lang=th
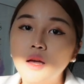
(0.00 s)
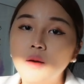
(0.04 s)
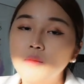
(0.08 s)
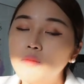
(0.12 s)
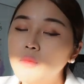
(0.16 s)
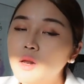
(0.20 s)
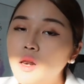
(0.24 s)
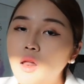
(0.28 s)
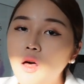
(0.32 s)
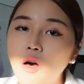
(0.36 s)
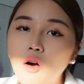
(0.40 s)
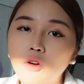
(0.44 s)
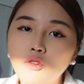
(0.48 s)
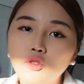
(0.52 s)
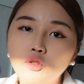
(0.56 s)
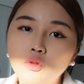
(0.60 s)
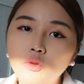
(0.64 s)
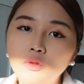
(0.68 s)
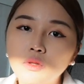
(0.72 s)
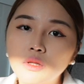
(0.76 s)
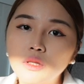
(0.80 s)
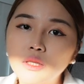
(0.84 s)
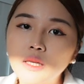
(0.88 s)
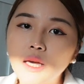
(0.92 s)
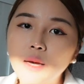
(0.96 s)
มาลองชุ
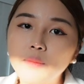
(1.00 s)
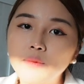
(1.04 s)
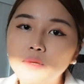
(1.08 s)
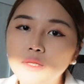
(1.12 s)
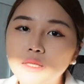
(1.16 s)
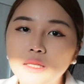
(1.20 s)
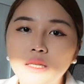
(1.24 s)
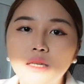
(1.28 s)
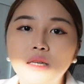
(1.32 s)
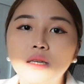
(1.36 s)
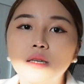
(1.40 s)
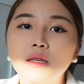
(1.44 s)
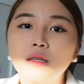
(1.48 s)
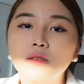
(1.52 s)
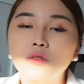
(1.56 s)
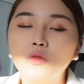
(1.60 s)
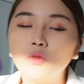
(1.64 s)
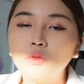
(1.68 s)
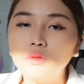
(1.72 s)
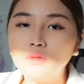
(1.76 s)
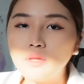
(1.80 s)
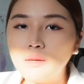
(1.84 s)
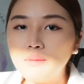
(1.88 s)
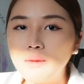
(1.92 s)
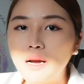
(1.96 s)
ดเทียบสีชุด
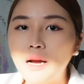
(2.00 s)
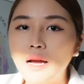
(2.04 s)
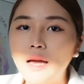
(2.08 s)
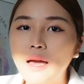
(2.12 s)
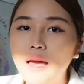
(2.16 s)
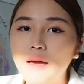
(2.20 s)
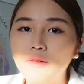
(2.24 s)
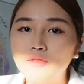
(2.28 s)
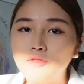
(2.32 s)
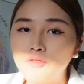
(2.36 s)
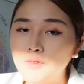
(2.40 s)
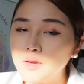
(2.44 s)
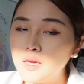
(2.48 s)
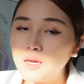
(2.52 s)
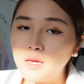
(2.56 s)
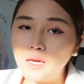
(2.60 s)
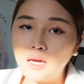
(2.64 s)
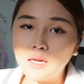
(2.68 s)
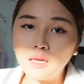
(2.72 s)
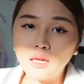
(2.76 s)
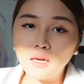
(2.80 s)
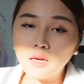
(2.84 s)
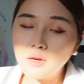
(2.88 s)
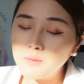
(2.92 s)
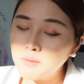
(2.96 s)
สมัครแอร์ฟรีอัน
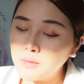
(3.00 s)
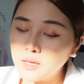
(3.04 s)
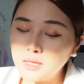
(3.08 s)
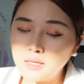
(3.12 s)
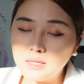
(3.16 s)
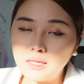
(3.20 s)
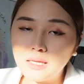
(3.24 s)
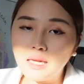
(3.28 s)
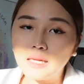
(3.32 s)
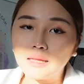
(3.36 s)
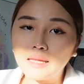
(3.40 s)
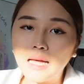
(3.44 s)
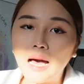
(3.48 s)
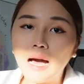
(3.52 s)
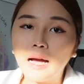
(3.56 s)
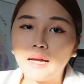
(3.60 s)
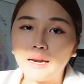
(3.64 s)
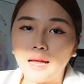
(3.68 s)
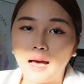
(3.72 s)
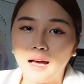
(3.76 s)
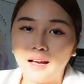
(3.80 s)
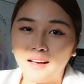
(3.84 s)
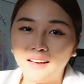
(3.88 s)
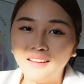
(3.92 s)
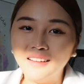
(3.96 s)
นี้คือไม่เสียตังค์
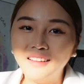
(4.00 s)
นะ